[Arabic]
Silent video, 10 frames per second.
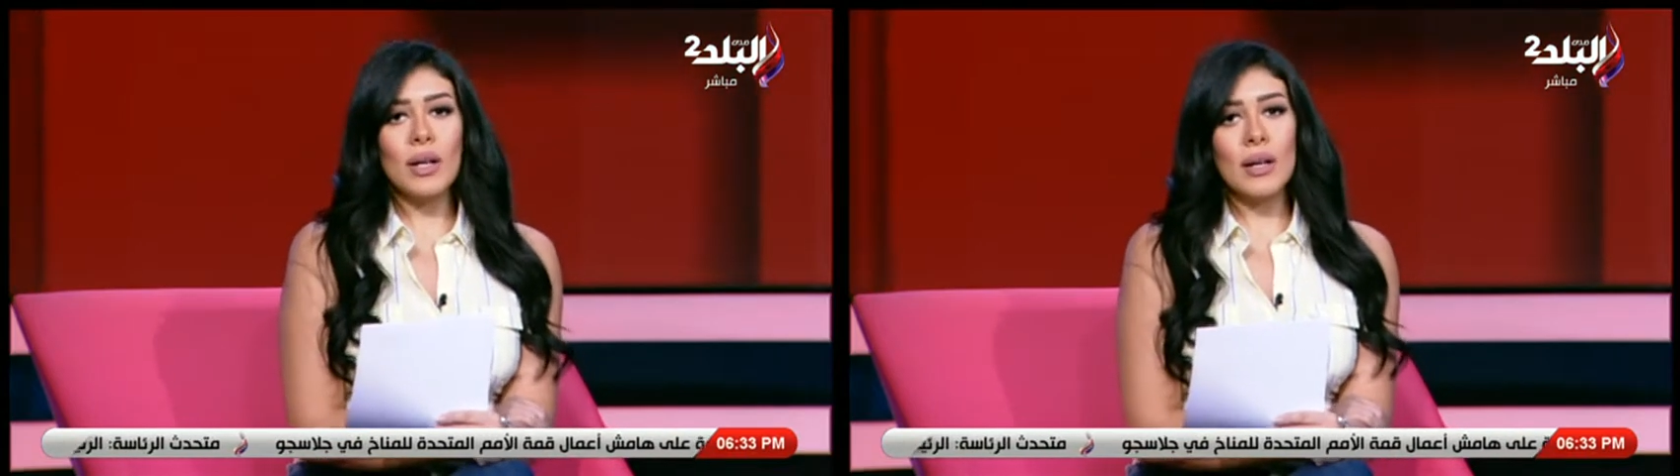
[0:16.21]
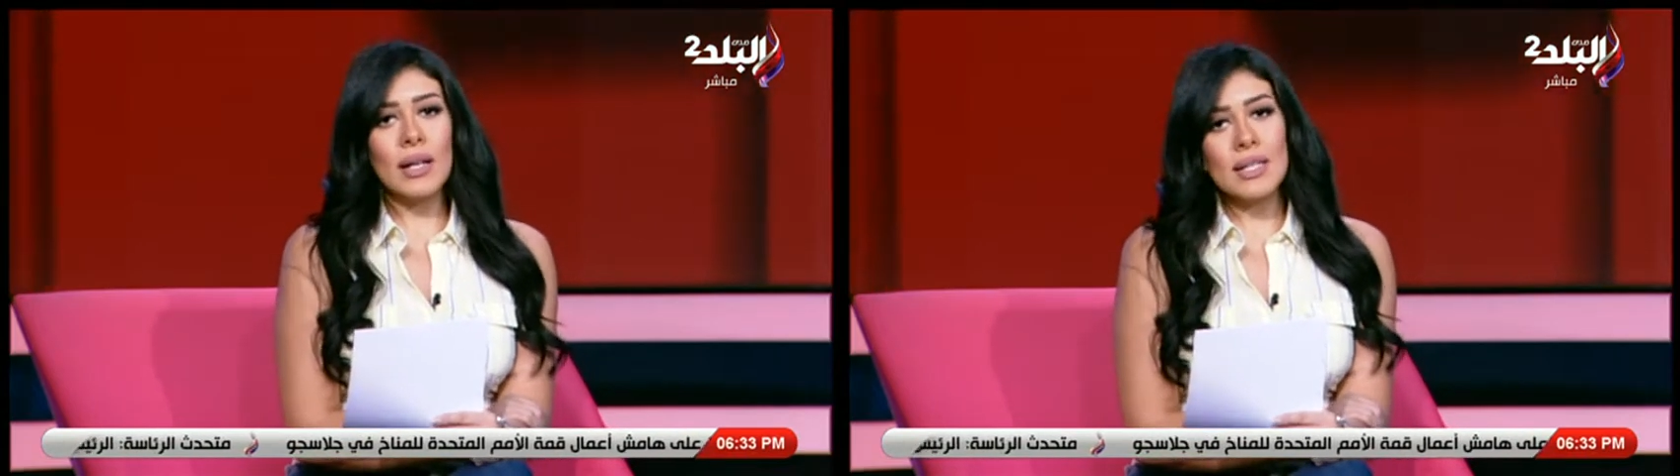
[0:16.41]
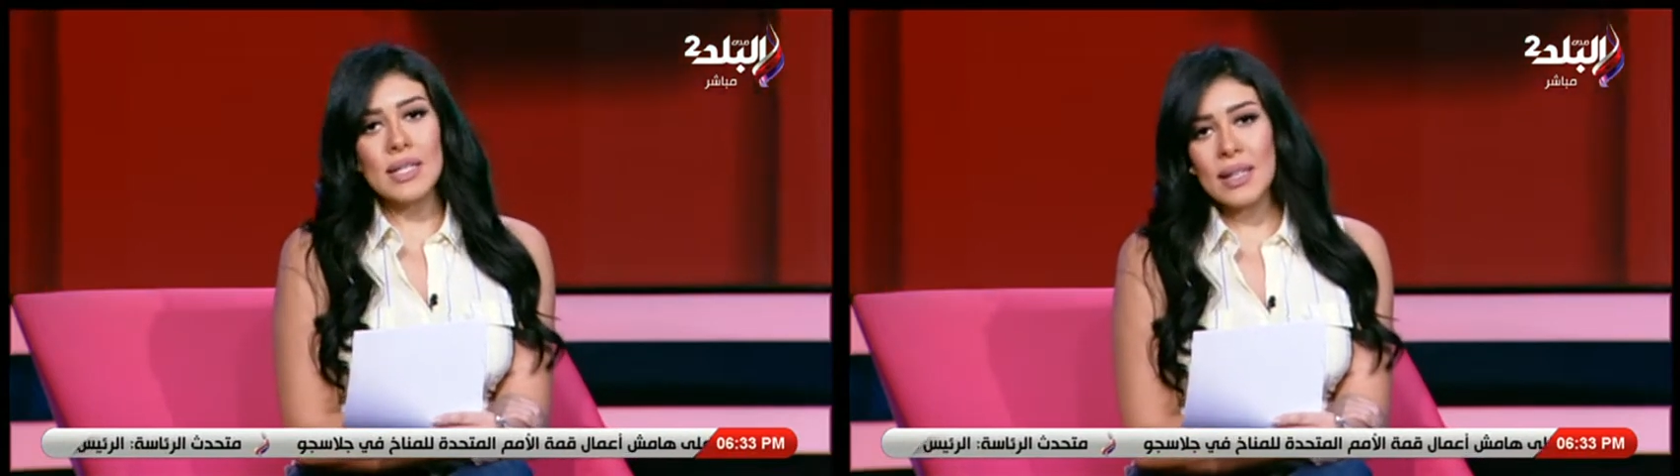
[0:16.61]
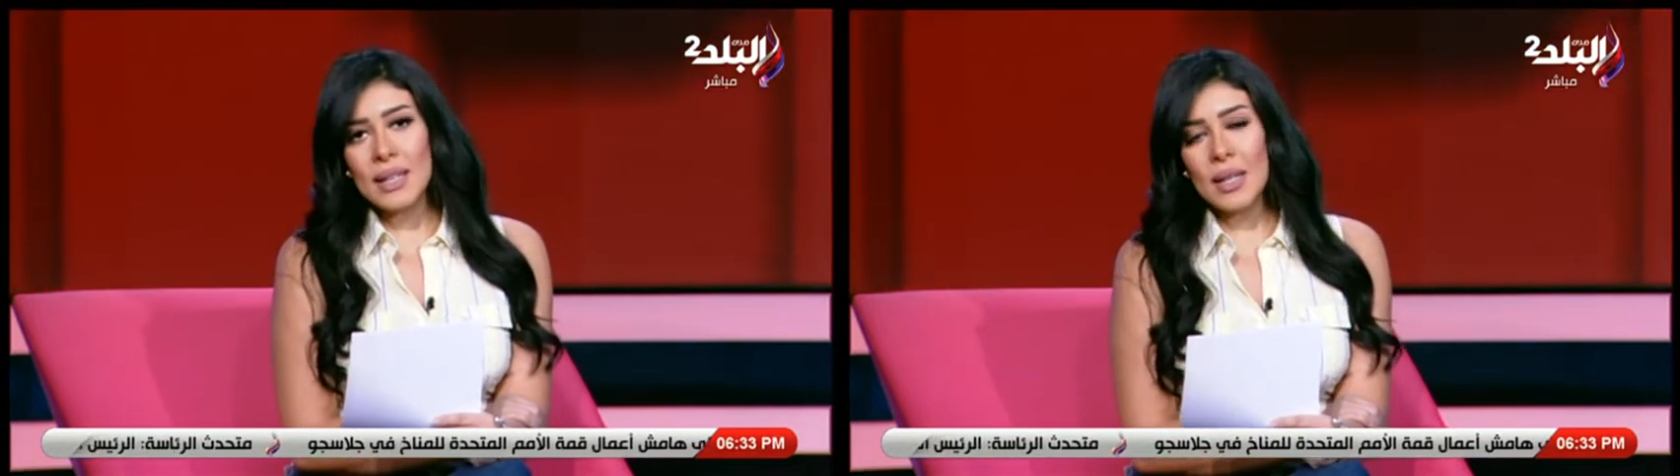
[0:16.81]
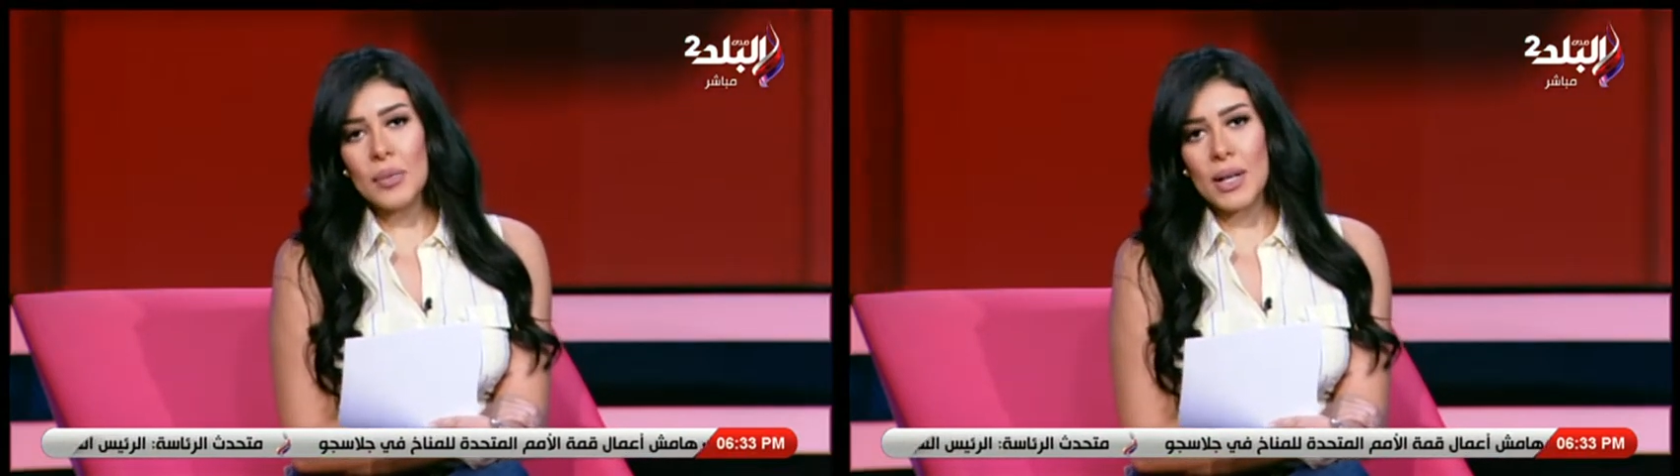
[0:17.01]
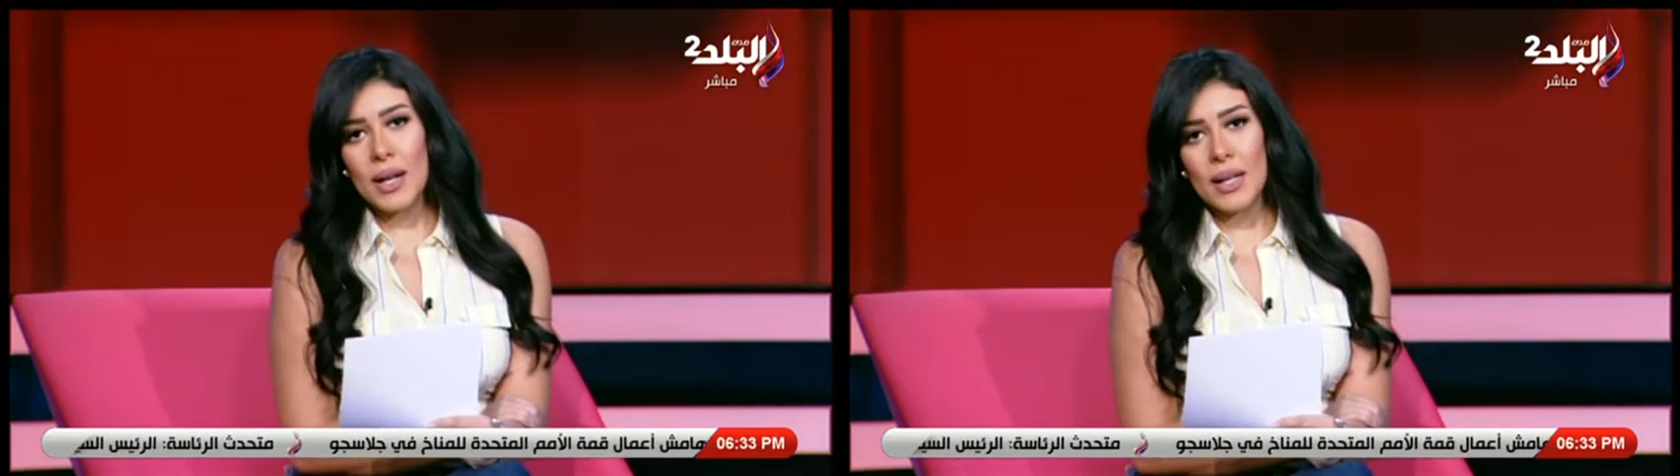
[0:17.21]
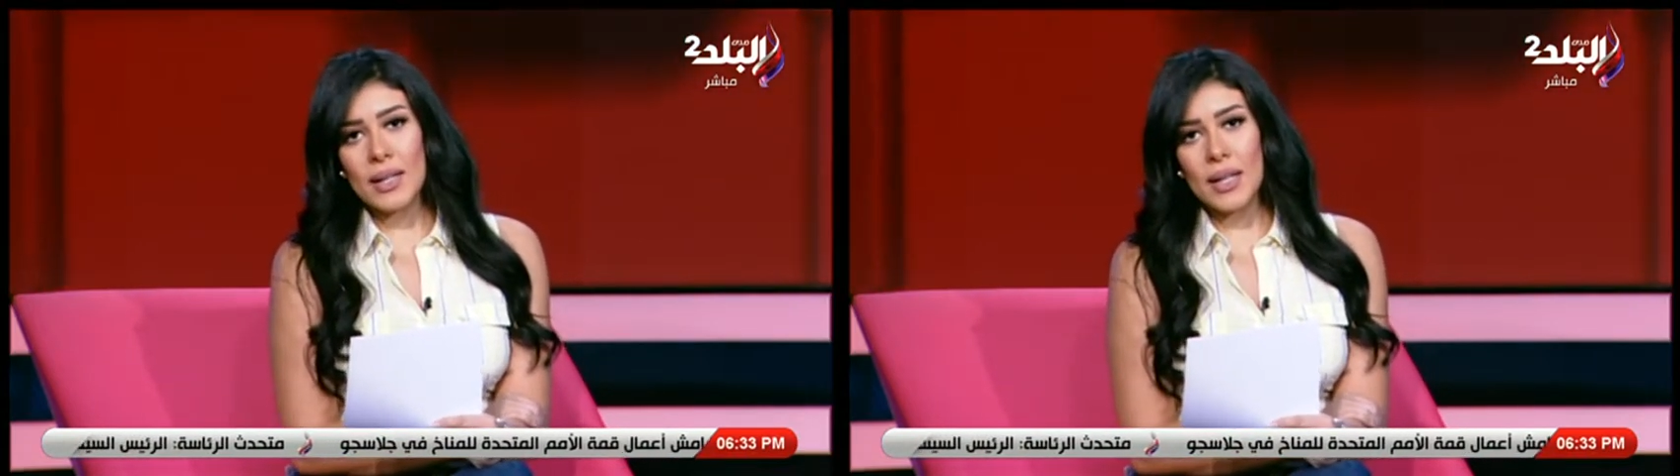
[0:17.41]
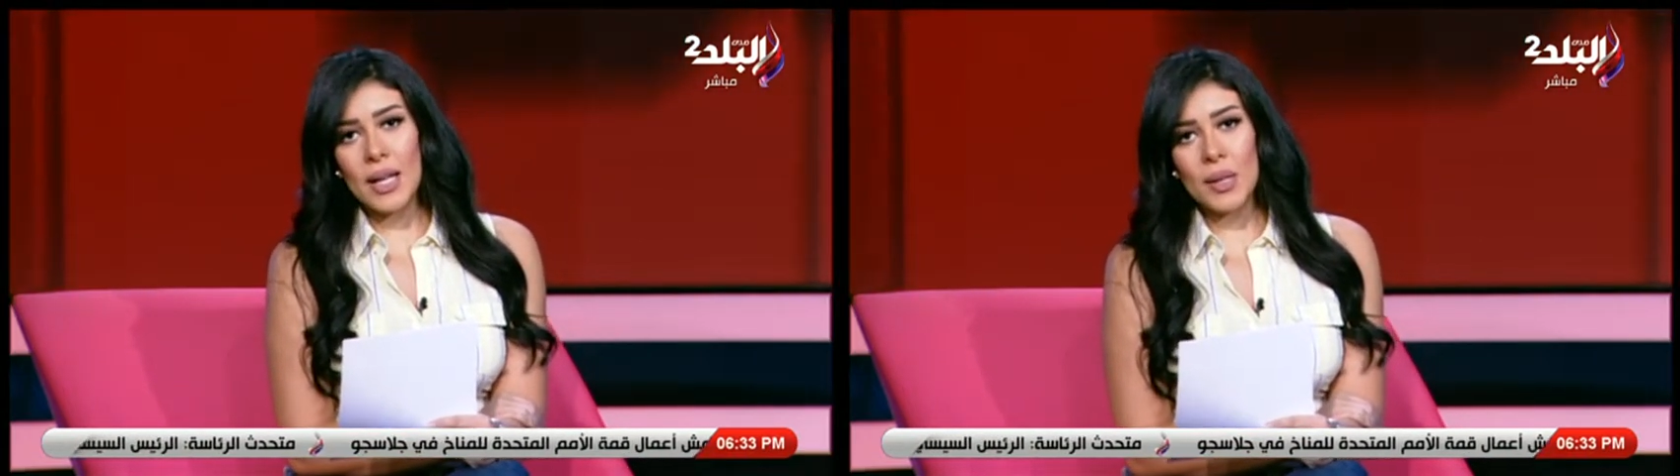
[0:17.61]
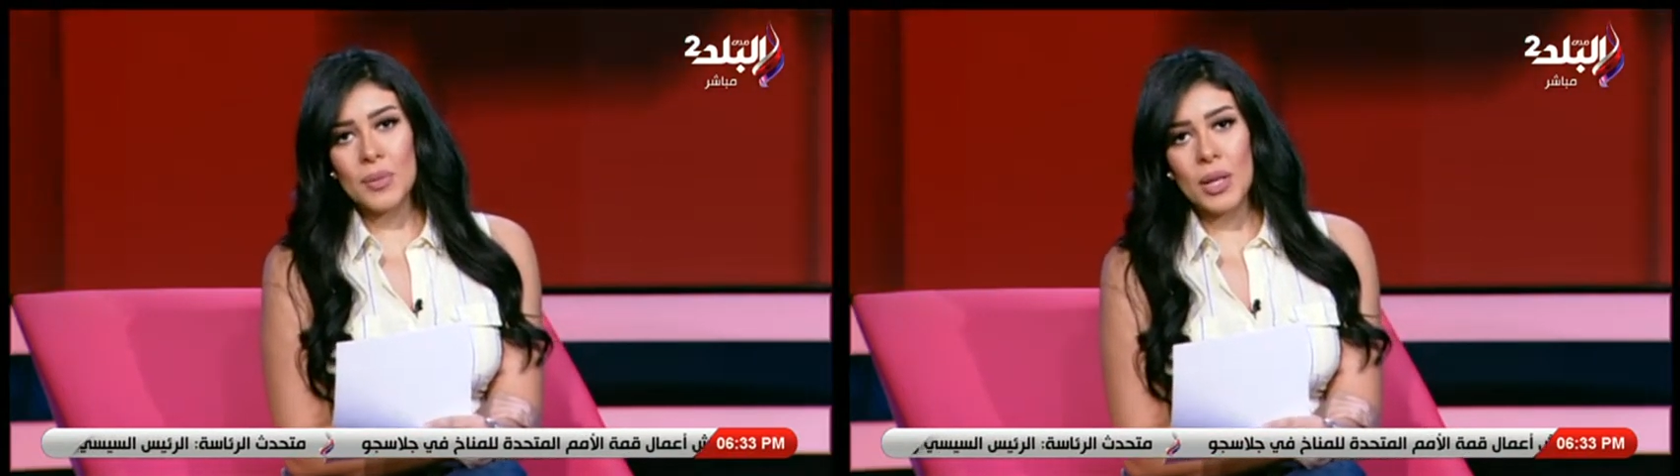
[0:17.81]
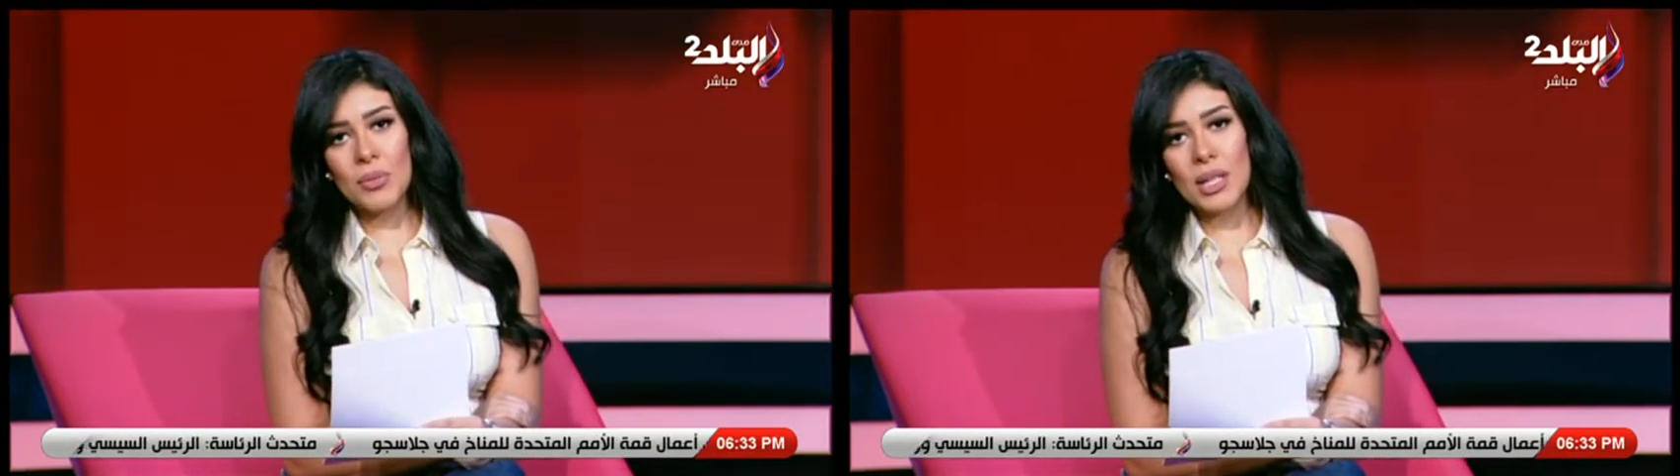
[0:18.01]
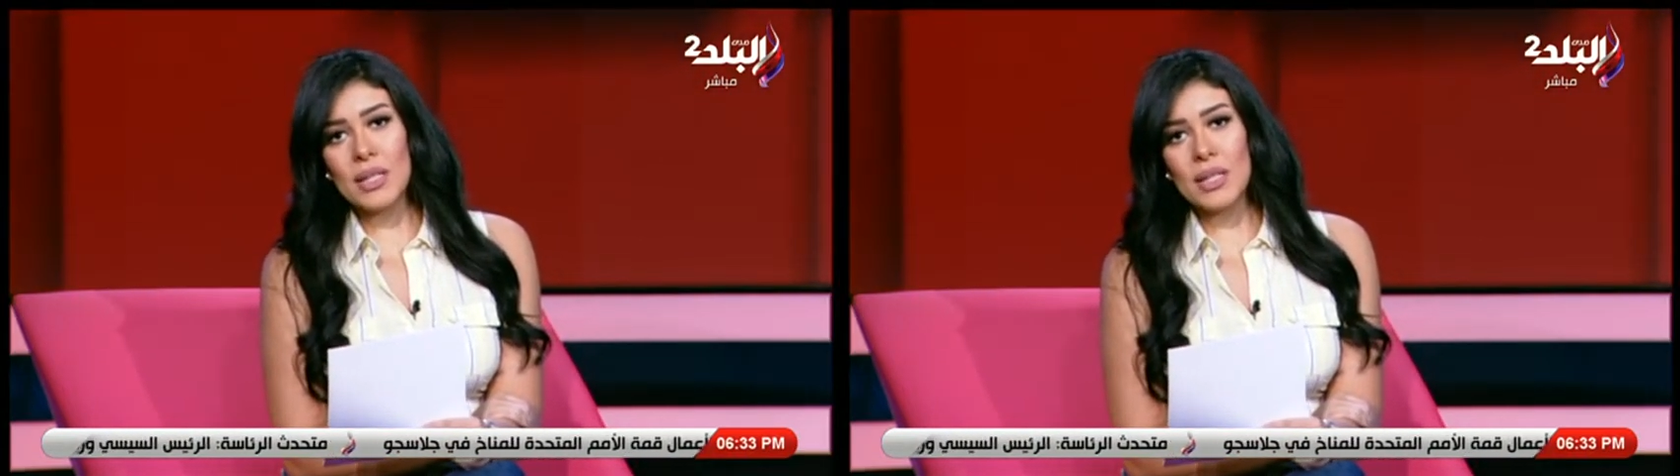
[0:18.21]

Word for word: انا سني كبر على ان انا ابدا من